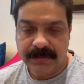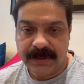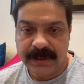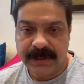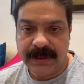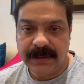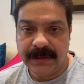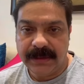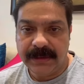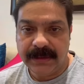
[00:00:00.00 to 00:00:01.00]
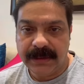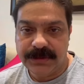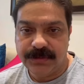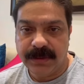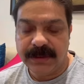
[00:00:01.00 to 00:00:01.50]
लेकिन
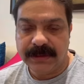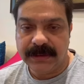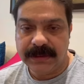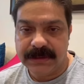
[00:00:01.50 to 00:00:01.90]
इस वक्त